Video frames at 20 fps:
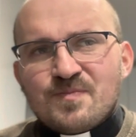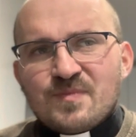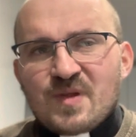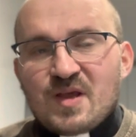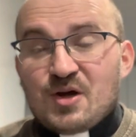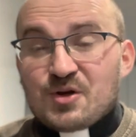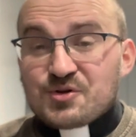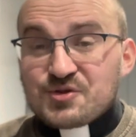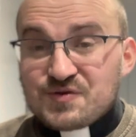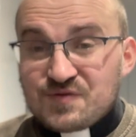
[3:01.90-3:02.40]

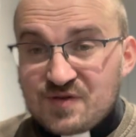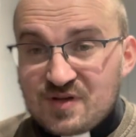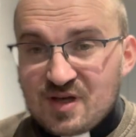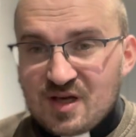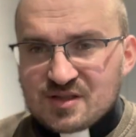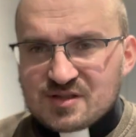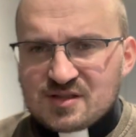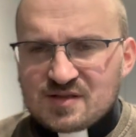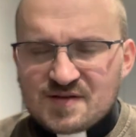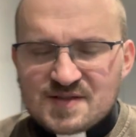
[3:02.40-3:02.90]

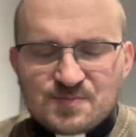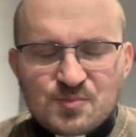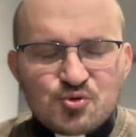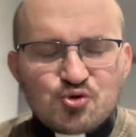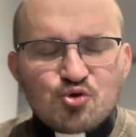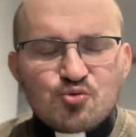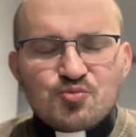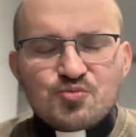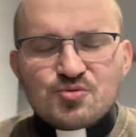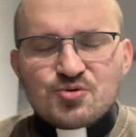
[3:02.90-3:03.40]
rozwija się na
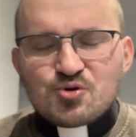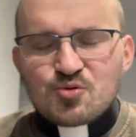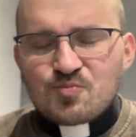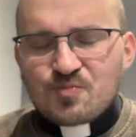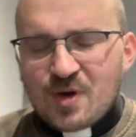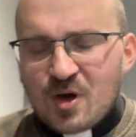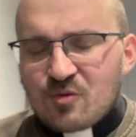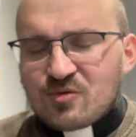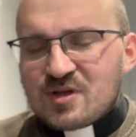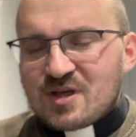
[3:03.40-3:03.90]
sposób
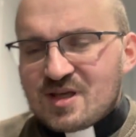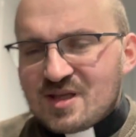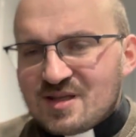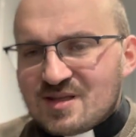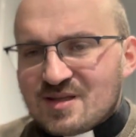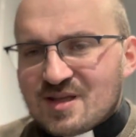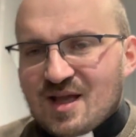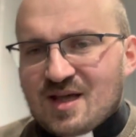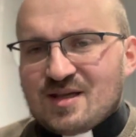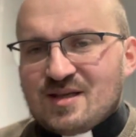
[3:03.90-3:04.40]
zupełnie
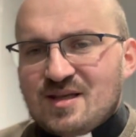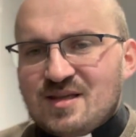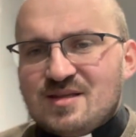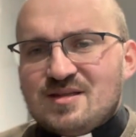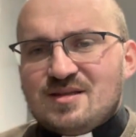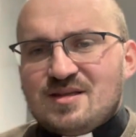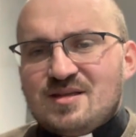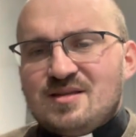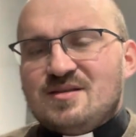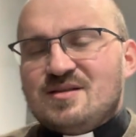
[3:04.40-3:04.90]
inna, in,
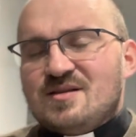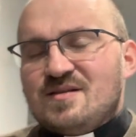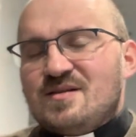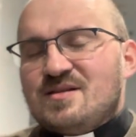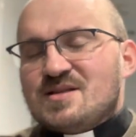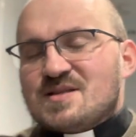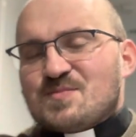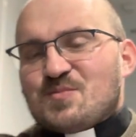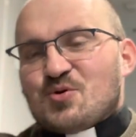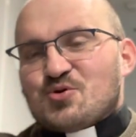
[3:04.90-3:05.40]
in,
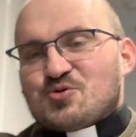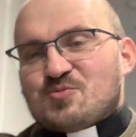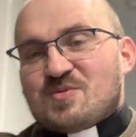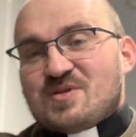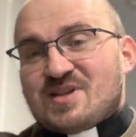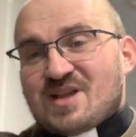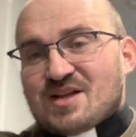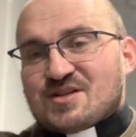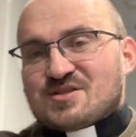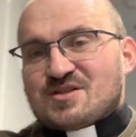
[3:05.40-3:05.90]
inny sposób,
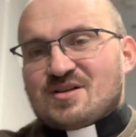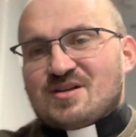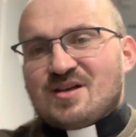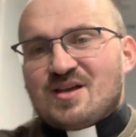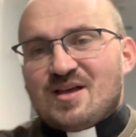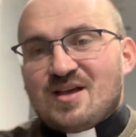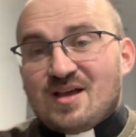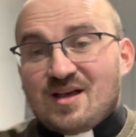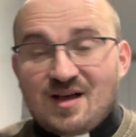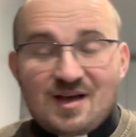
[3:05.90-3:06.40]
inaczej,
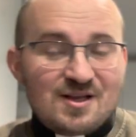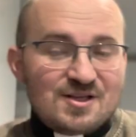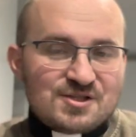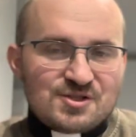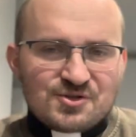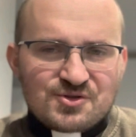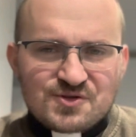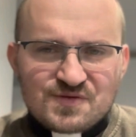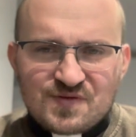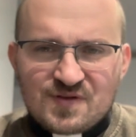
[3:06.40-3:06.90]
ale
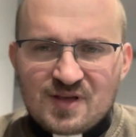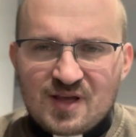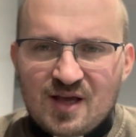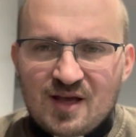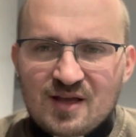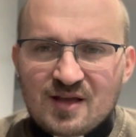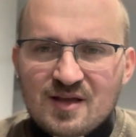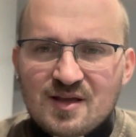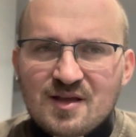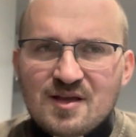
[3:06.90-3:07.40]
się rozwija.
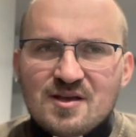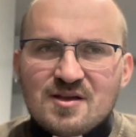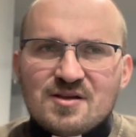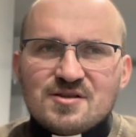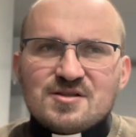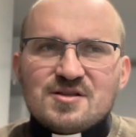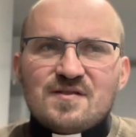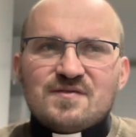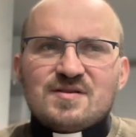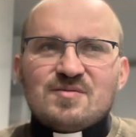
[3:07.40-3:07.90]

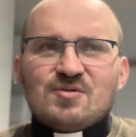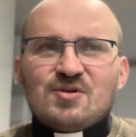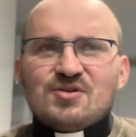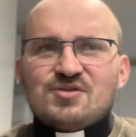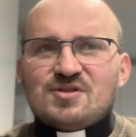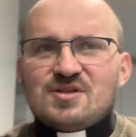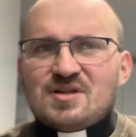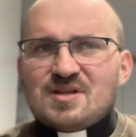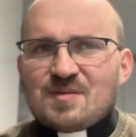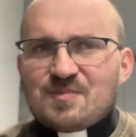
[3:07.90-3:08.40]
Że w tym
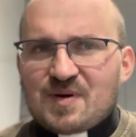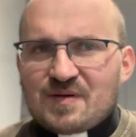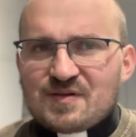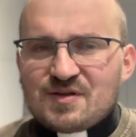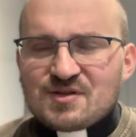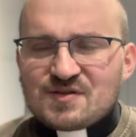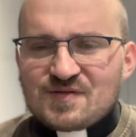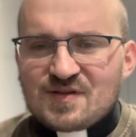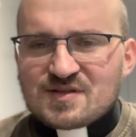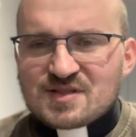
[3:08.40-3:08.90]
kościele naprawdę
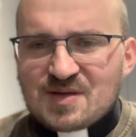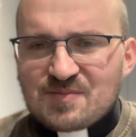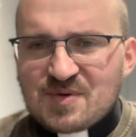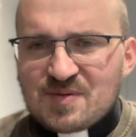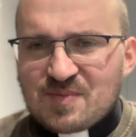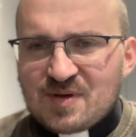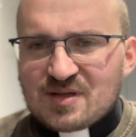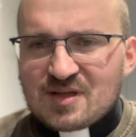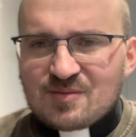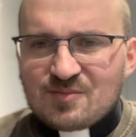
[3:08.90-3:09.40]
doświadczamy
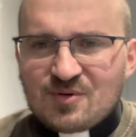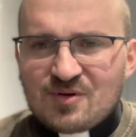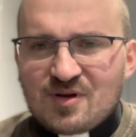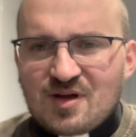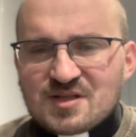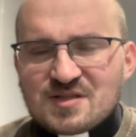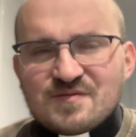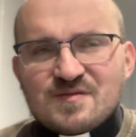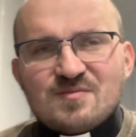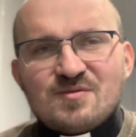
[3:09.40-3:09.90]
Pana
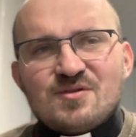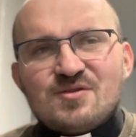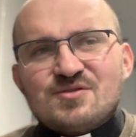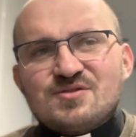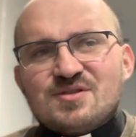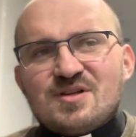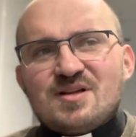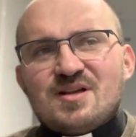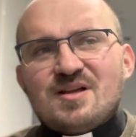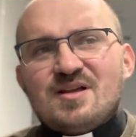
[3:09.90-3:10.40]
Boga, że w tym
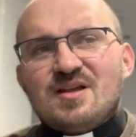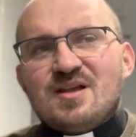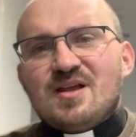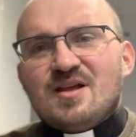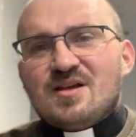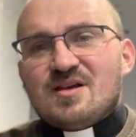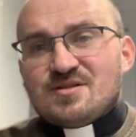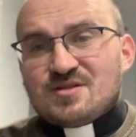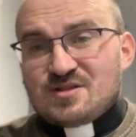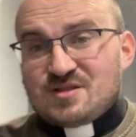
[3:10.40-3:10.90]
kościele
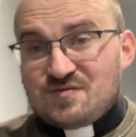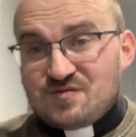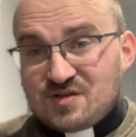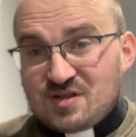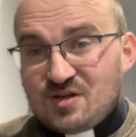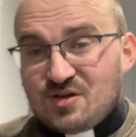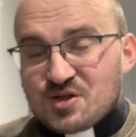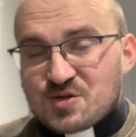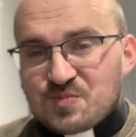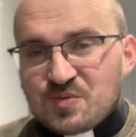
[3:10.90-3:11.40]

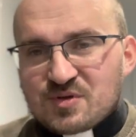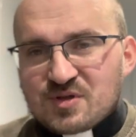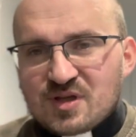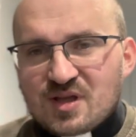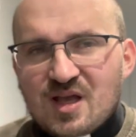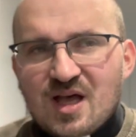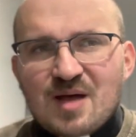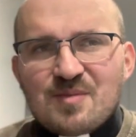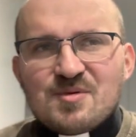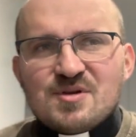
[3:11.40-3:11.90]
rzeczywiście go
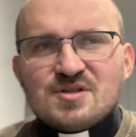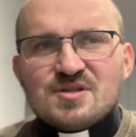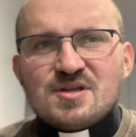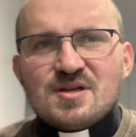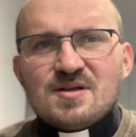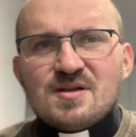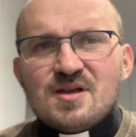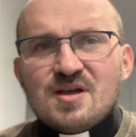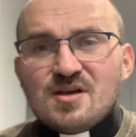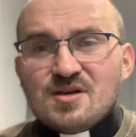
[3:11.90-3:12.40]
spotykamy,
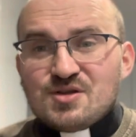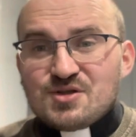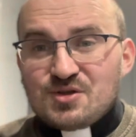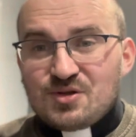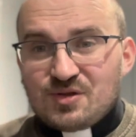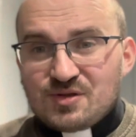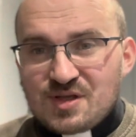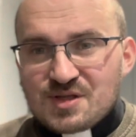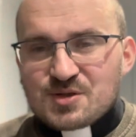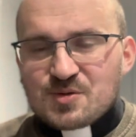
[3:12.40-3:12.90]
że, że
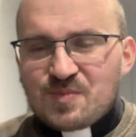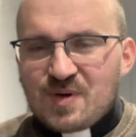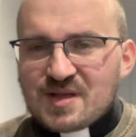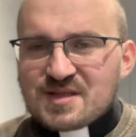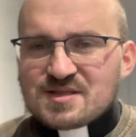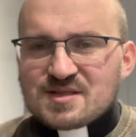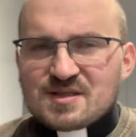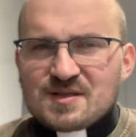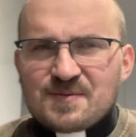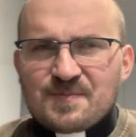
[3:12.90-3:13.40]
on jest
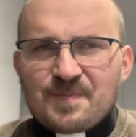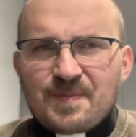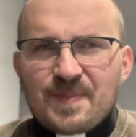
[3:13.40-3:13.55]
obecny,